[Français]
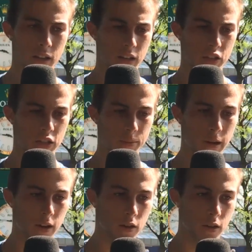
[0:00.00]
Et
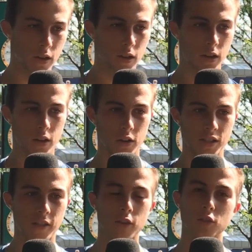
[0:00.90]
j'espère que, que,
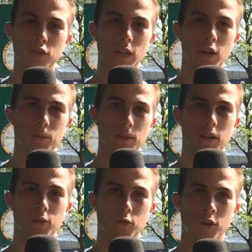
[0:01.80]
ça va continuer comme
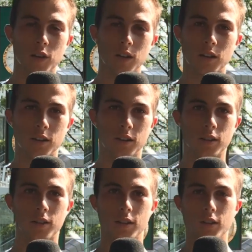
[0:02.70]
ça. En tout cas,
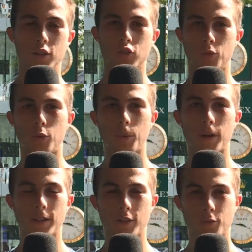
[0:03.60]
sur le moment
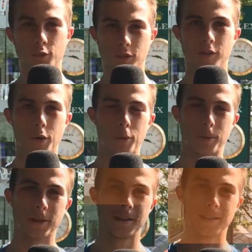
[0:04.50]
présent, je me sens vraiment
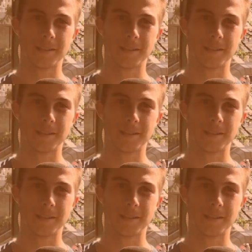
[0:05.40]
bien.